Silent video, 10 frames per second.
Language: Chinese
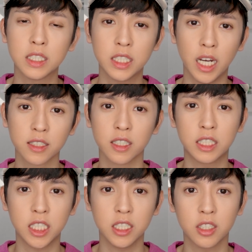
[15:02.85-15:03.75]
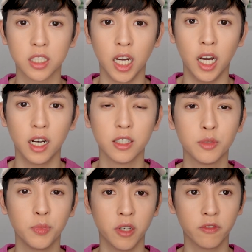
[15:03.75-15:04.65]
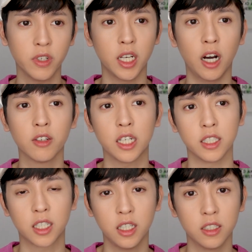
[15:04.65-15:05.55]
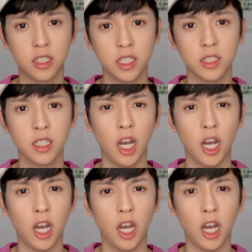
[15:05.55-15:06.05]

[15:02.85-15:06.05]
这样的机制啊，免费然后让你氪金，